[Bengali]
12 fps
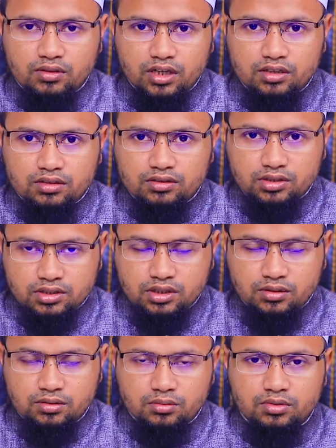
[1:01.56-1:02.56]
করার চেষ্টা
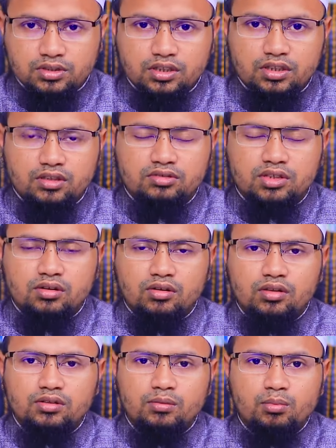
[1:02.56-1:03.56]
করব সেটা হচ্ছে
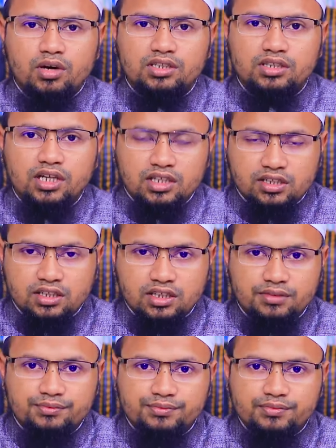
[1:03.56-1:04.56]
রজব মাস আসলে
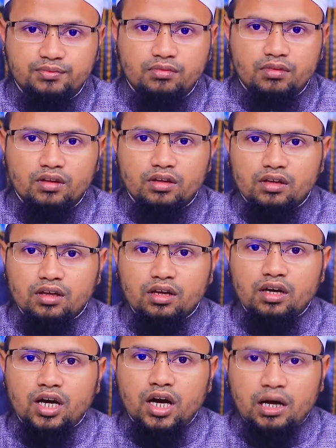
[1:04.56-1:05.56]

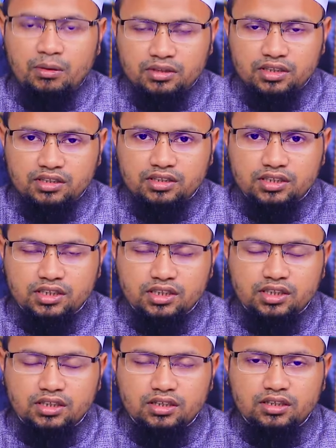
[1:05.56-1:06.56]
আমাদের দেশে
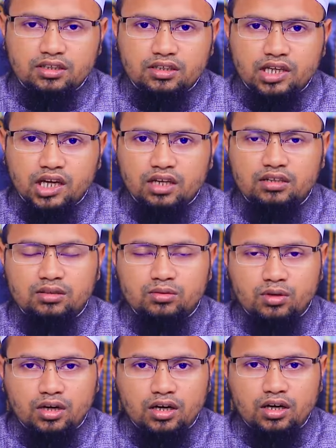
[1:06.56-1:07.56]
একটি
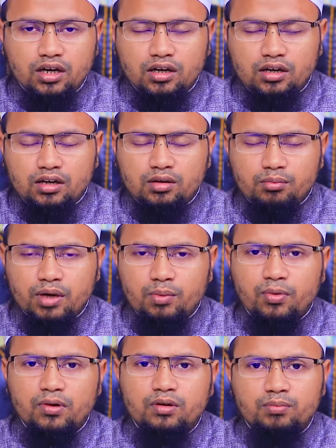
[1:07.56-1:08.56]
দোয়া
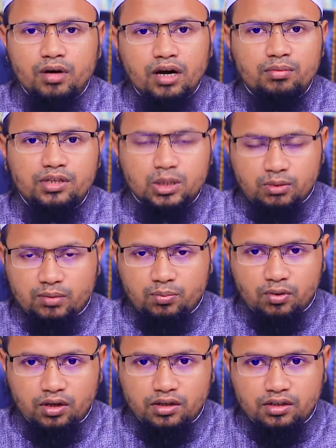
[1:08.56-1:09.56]
ব্যাপকভাবে সবাই
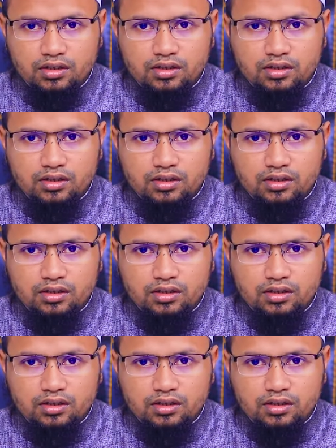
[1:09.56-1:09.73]
পড়েন